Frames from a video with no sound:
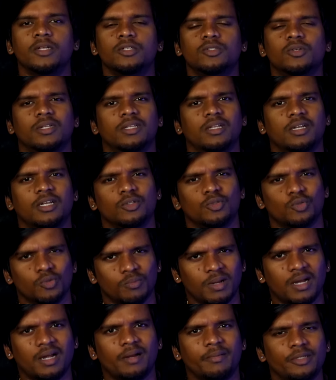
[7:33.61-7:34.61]
ஸோ அதெல்லாம்
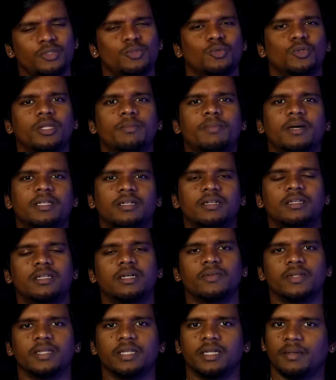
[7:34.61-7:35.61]
சும்மா அப்படியே சுற்றி பார்த்துட்டு
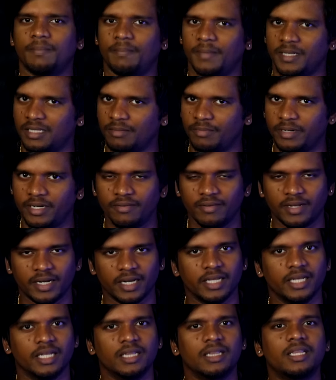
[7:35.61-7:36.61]
தான் வந்தேன் மற்றபடி வேறு
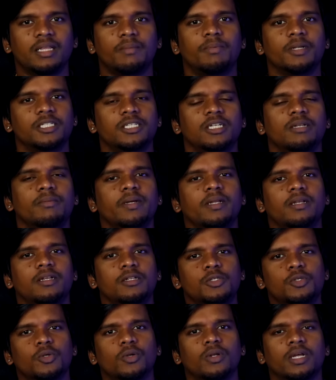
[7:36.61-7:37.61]
எந்த பிரச்சனையுமே
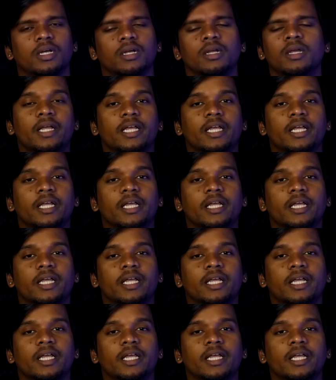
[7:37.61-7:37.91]
இல்லைன்னு சொல்ல